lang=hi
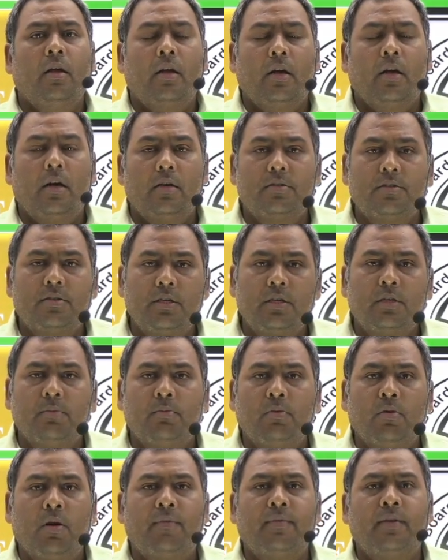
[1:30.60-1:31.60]
स्टेट
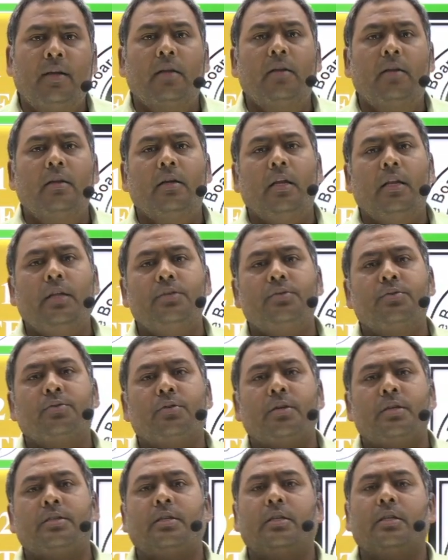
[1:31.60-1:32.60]
बोर्ड ऑफ टेक्निकल
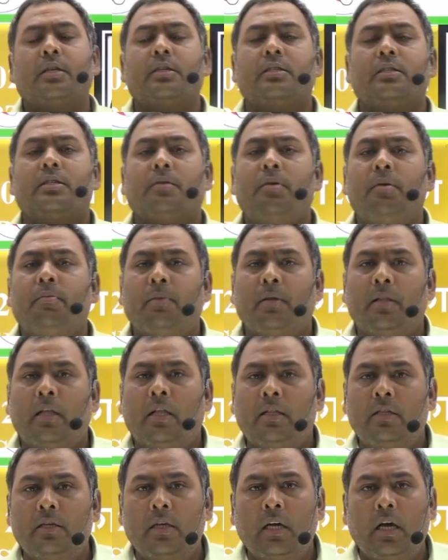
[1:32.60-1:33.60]
एजुकेशन के सभी
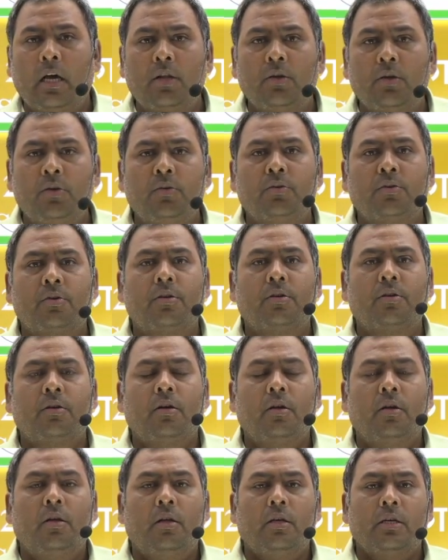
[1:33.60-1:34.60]
पदाधिकारियों
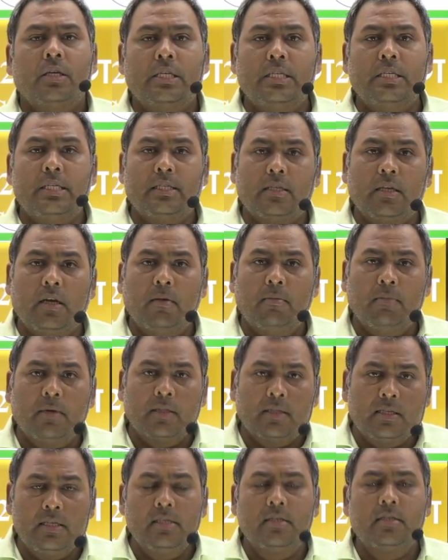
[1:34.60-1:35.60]
की
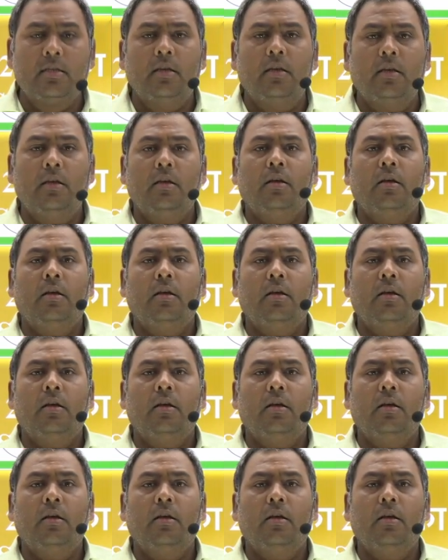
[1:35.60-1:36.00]
सहमति से